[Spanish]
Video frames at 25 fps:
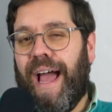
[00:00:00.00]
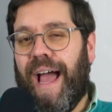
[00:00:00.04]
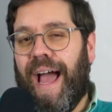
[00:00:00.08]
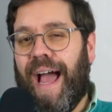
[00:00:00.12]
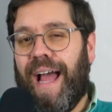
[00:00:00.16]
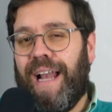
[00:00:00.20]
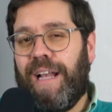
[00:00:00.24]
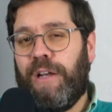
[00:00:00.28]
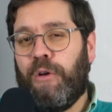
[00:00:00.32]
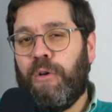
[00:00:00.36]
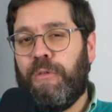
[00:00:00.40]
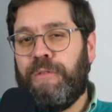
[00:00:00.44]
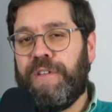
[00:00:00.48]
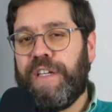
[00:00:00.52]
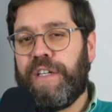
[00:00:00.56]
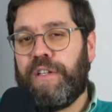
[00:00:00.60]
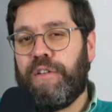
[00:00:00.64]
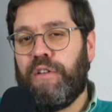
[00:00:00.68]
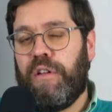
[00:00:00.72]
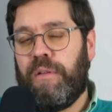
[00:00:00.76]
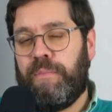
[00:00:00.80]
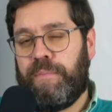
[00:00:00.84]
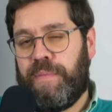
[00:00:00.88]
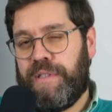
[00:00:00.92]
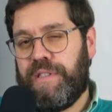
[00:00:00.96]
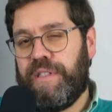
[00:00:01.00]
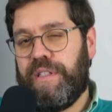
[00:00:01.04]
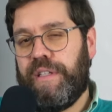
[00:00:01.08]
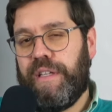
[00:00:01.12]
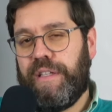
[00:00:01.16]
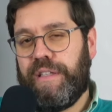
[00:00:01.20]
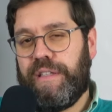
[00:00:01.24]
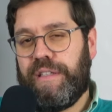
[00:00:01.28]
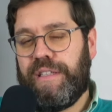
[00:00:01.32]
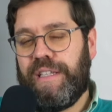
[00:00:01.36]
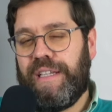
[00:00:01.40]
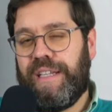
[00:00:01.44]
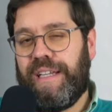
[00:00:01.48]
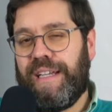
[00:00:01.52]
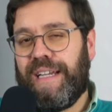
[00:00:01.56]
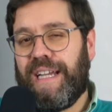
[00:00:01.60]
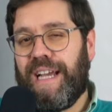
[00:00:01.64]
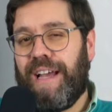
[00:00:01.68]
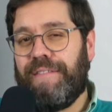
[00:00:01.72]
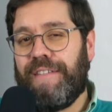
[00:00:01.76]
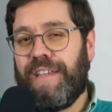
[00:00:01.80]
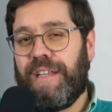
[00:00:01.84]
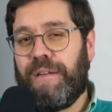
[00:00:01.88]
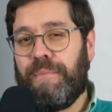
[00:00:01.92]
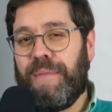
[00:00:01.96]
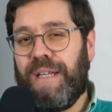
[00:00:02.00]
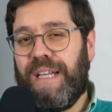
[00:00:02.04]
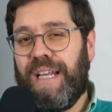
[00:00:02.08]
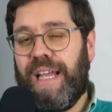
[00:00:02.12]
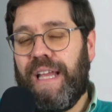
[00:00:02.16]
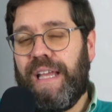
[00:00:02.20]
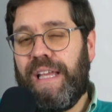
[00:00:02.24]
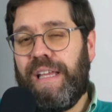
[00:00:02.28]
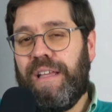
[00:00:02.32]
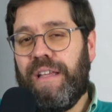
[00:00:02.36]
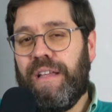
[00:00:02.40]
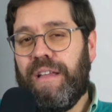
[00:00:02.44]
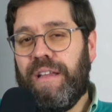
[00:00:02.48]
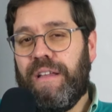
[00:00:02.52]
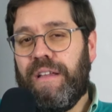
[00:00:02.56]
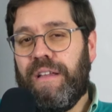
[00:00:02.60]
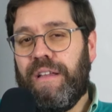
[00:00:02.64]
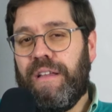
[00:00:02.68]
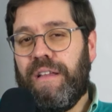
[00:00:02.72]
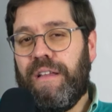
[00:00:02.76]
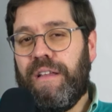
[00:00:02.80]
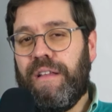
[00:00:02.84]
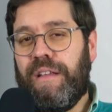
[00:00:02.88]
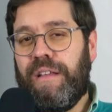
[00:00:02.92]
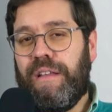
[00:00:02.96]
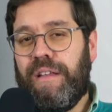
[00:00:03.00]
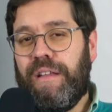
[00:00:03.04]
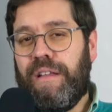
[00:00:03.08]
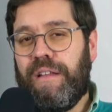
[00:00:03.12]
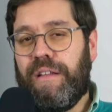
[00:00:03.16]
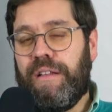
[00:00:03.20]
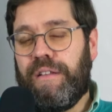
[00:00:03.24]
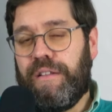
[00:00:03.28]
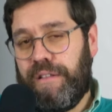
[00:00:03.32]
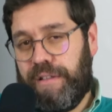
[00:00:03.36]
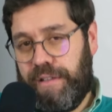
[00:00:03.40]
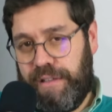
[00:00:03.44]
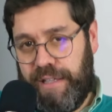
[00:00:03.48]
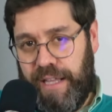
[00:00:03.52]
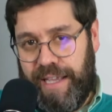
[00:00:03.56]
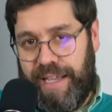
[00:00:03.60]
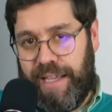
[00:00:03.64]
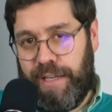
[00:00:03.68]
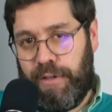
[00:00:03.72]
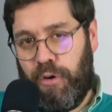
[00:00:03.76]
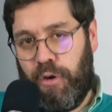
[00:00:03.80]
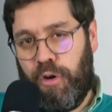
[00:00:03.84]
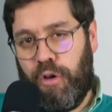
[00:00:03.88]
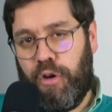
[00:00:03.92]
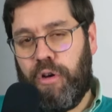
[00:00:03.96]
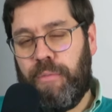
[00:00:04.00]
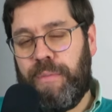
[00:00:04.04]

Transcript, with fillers: al gobierno del presidente Javier Milei? Déjenos los